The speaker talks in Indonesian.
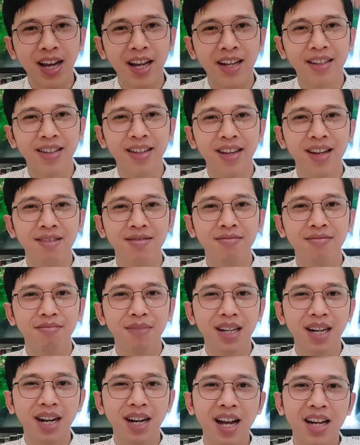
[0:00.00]
Kant yang
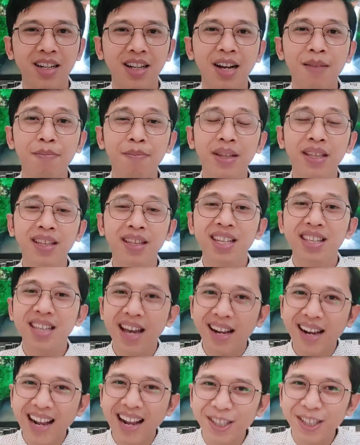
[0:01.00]
menekankan
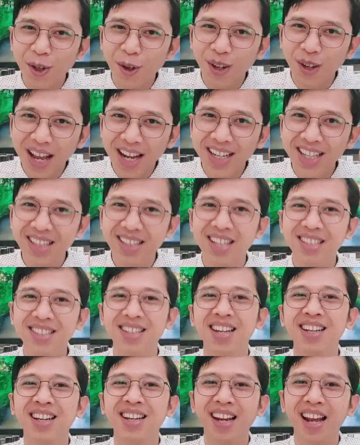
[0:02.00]
pentingnya rasionalitas
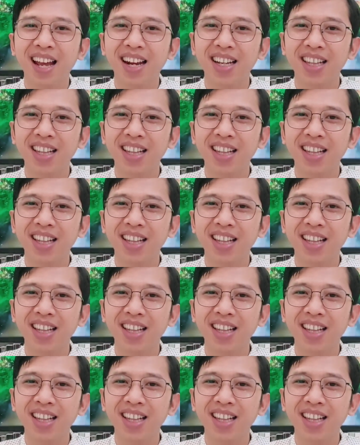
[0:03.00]
dan